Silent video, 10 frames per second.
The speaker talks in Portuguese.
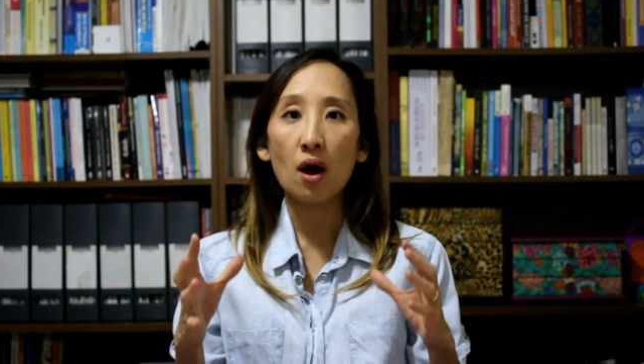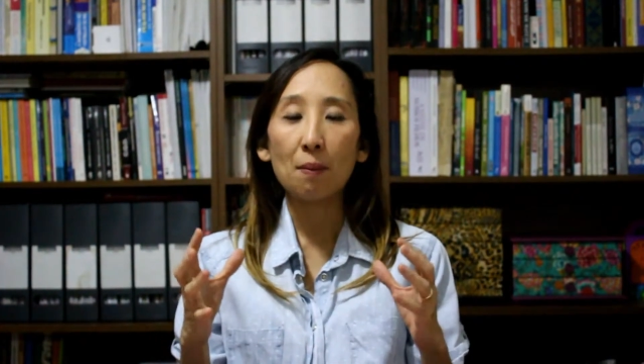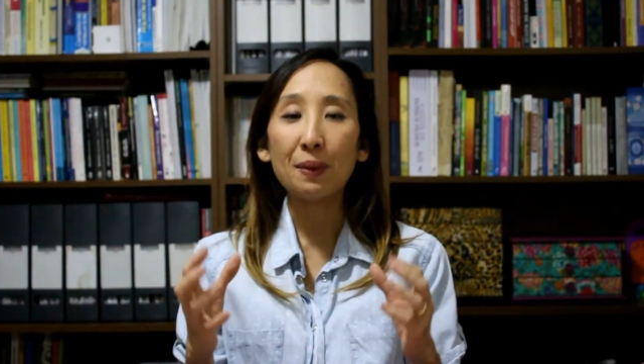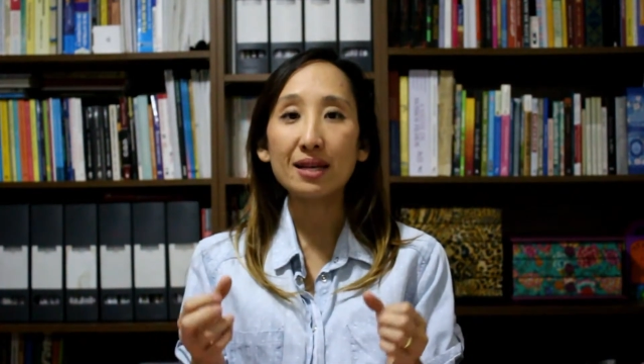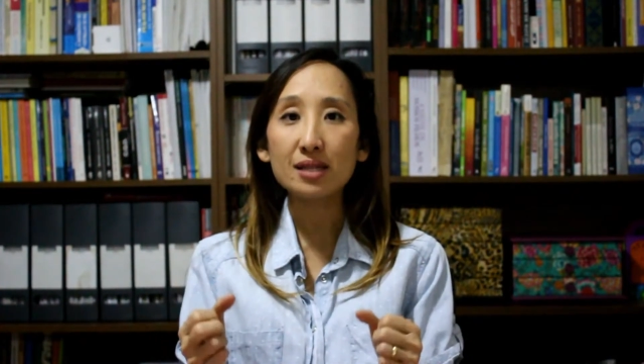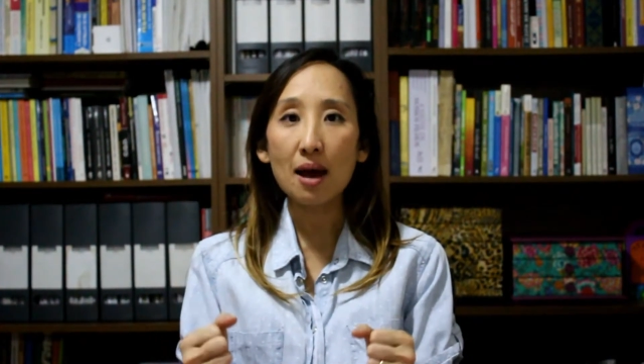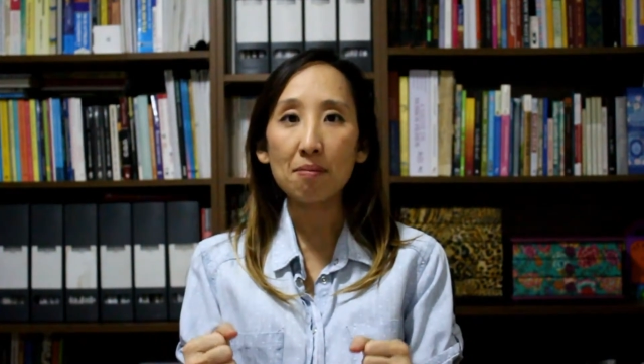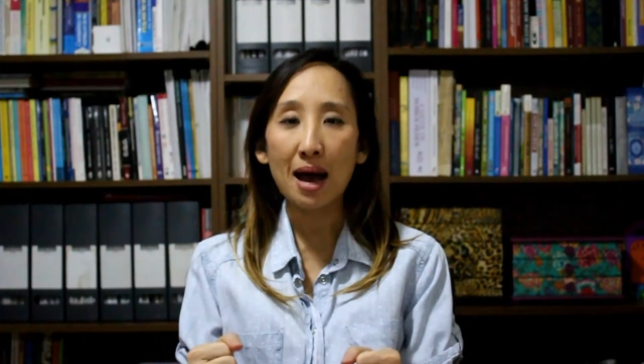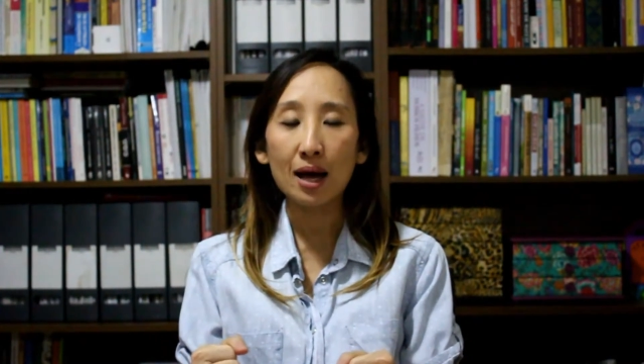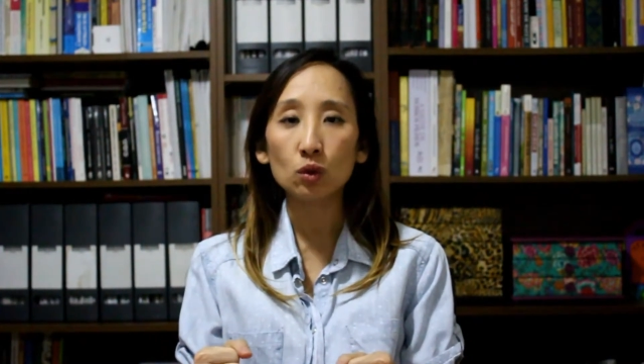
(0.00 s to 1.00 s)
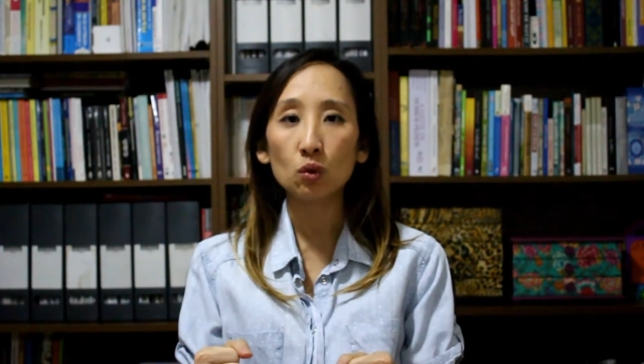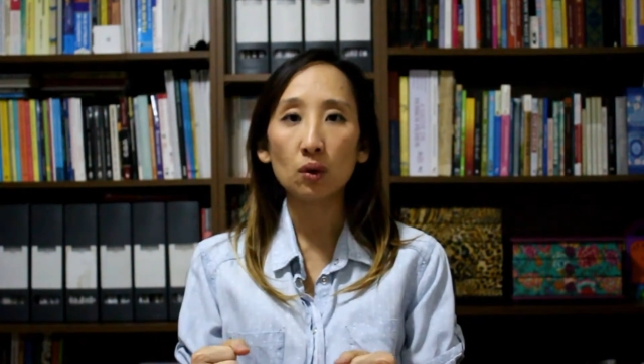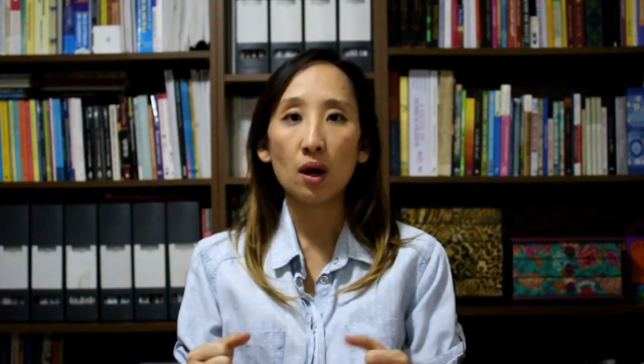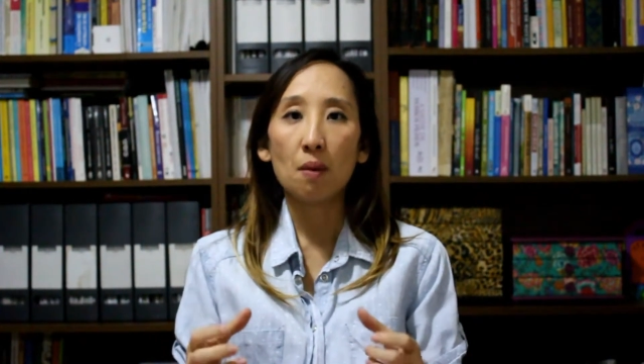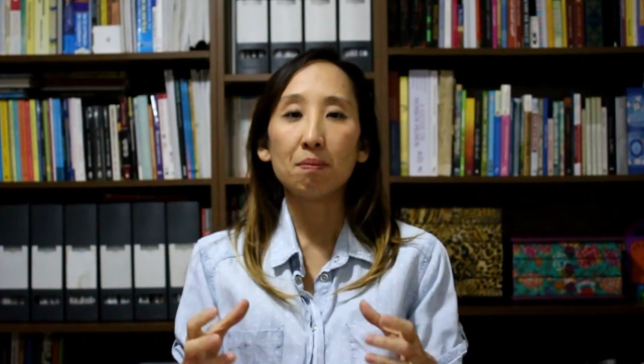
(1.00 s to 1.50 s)
mais armado,
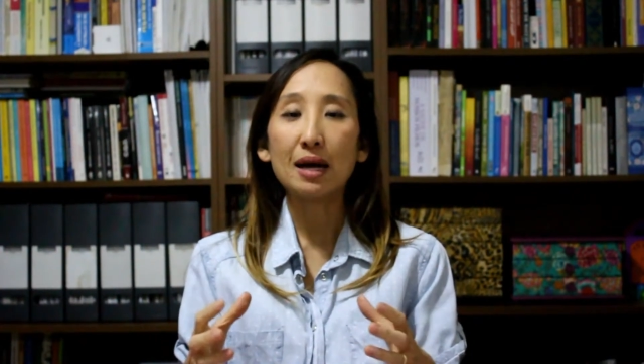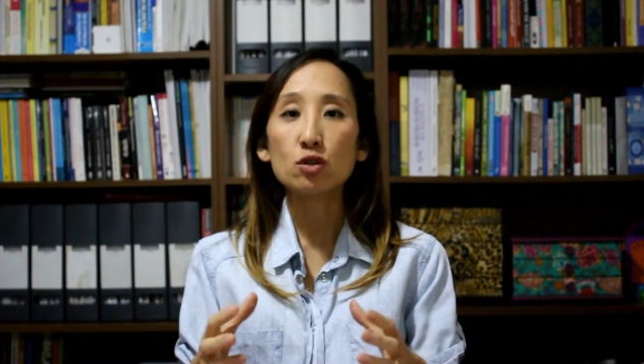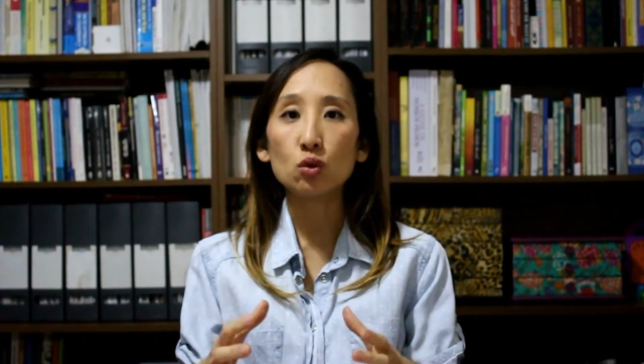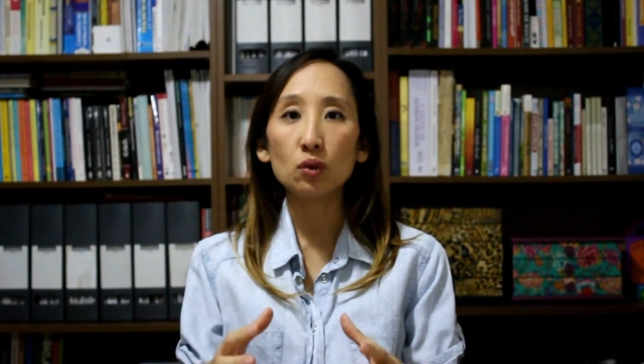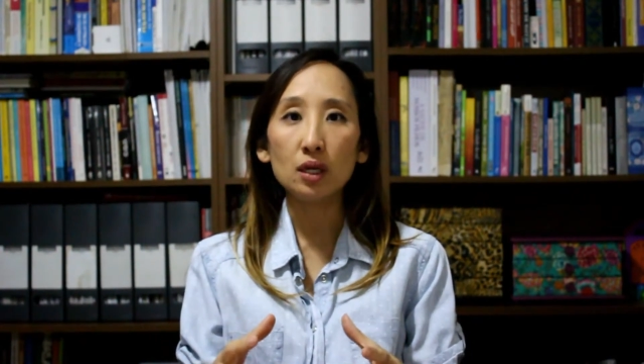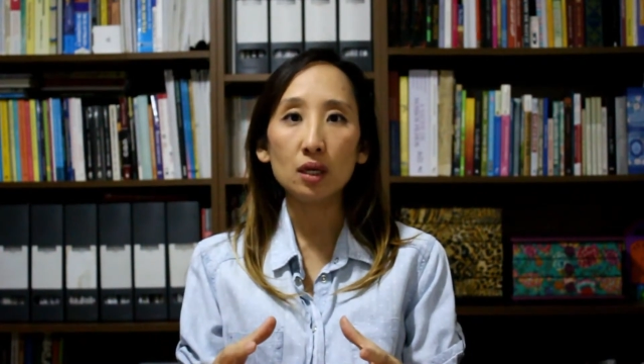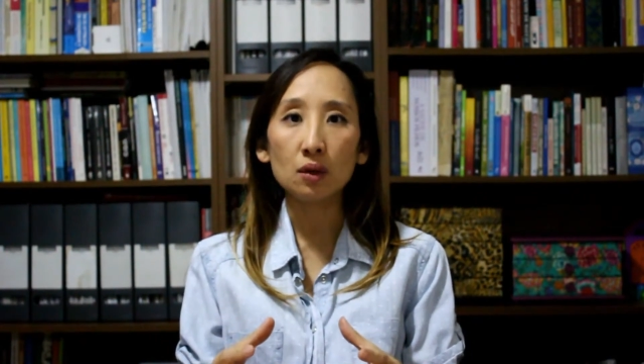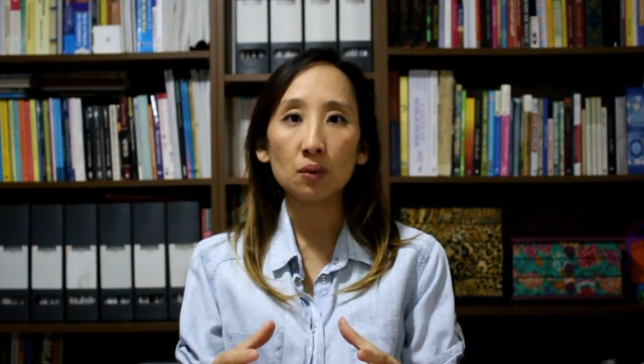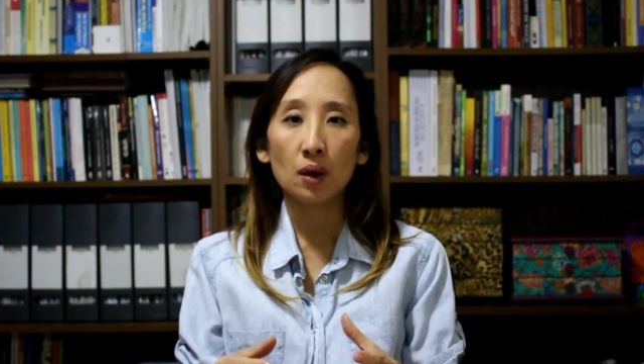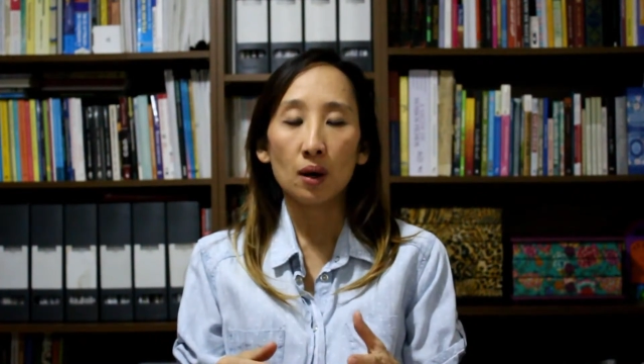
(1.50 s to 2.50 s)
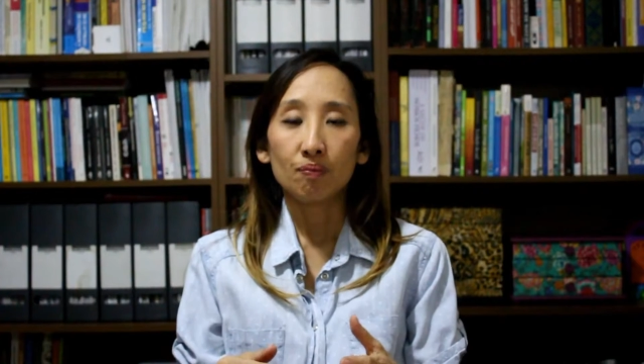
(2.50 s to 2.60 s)
mais durinho,